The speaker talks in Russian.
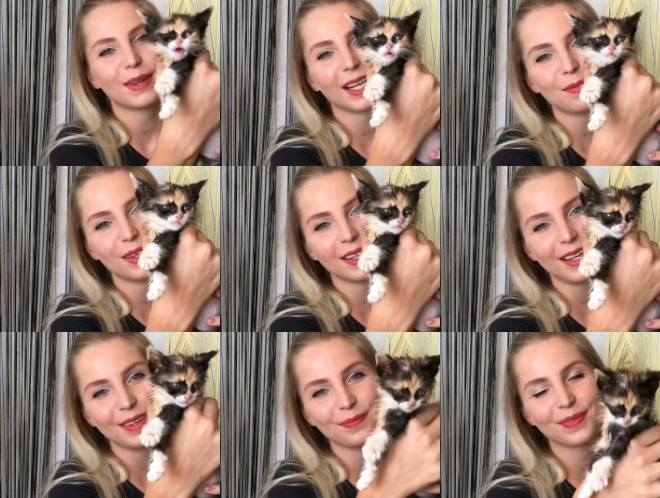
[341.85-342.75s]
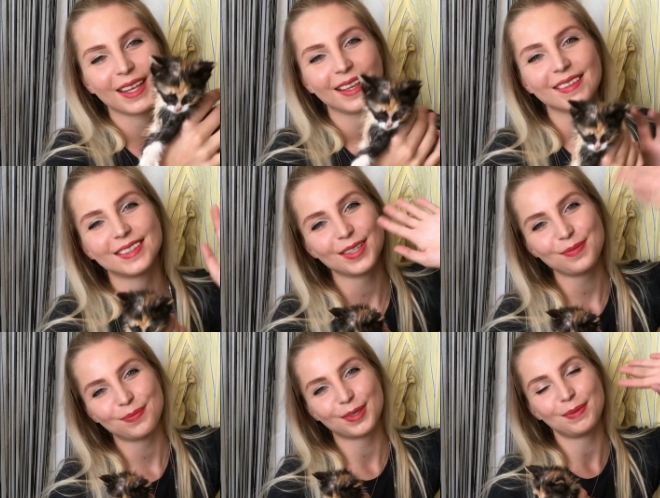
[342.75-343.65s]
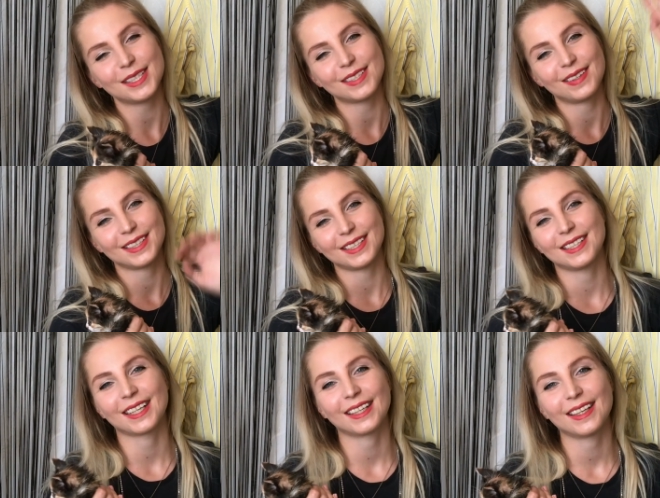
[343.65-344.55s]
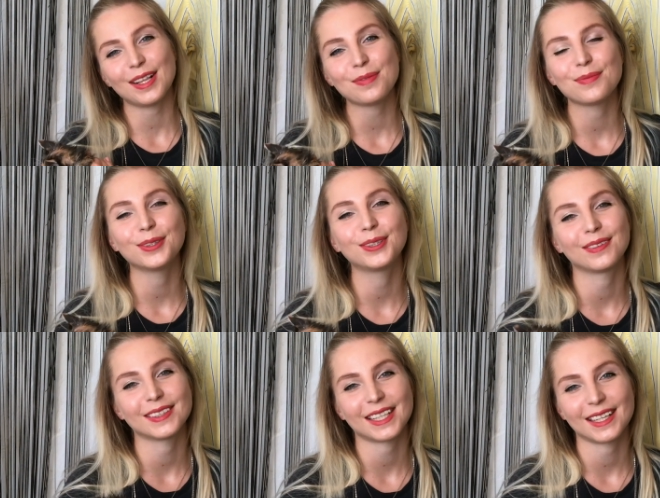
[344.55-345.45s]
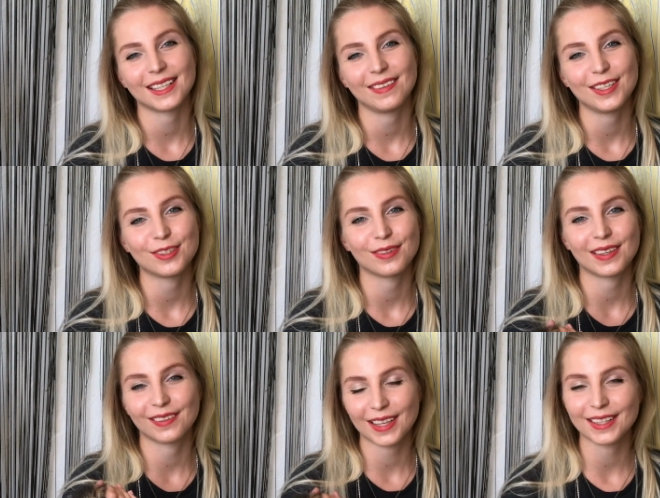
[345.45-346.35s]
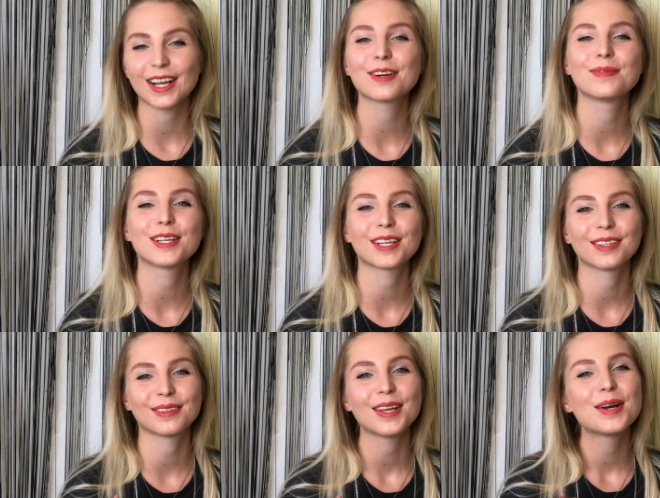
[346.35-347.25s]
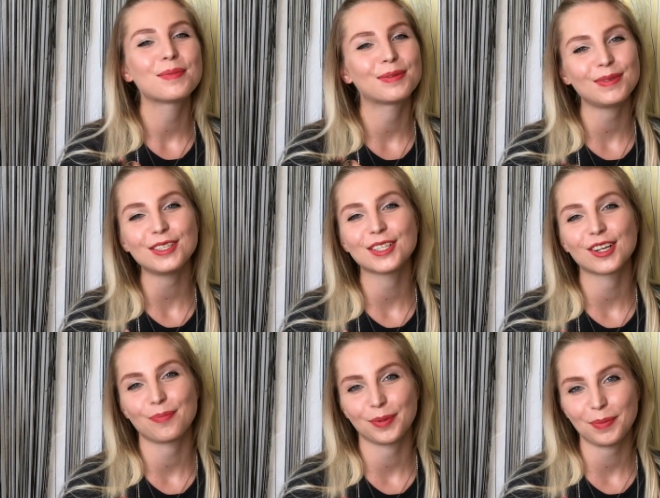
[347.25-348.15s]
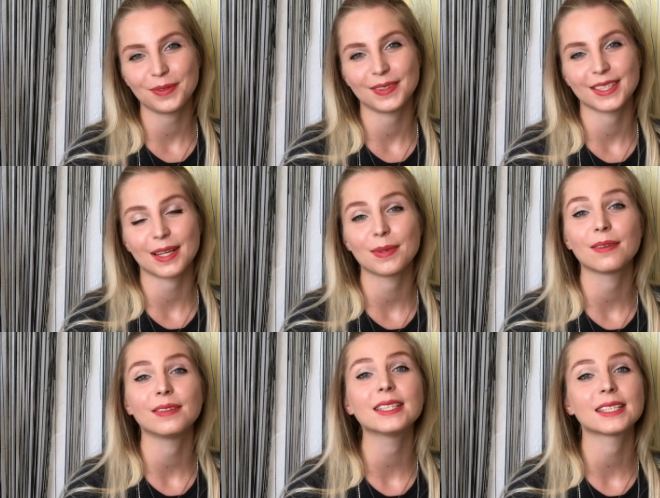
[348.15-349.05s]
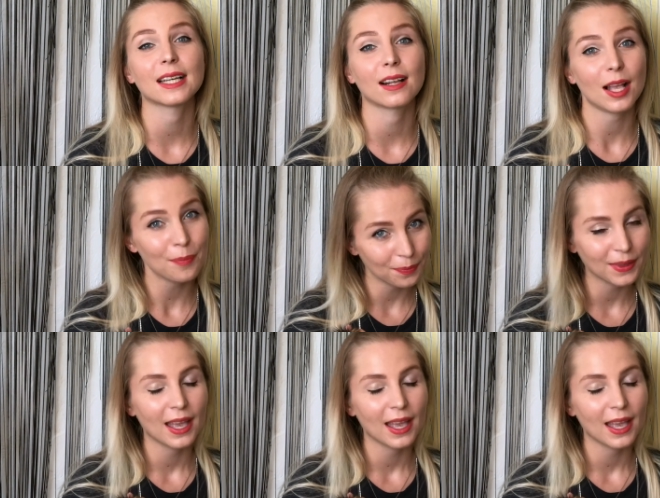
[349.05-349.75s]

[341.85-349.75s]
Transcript: Пока-пока. Все, подписывайтесь на канал. Буду вас рада видеть в рядах моих ну, подписчиков. Подписывайтесь ко мне в Инстаграм.